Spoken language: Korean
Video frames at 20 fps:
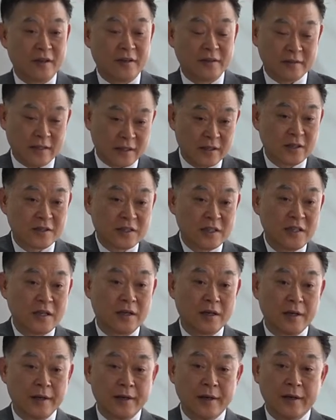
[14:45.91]
이것이
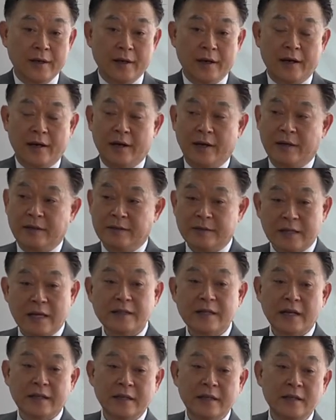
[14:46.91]
아,
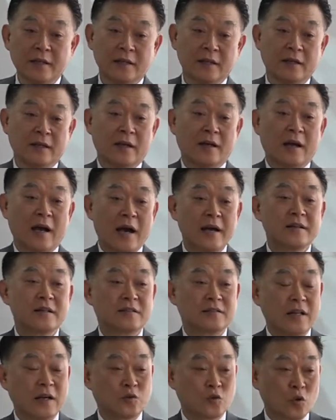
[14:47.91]
사단이
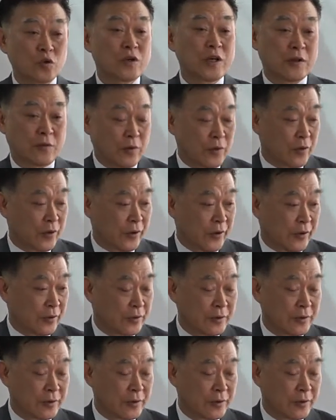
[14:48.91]
하늘에서 내가 쫓기게 된 거예요.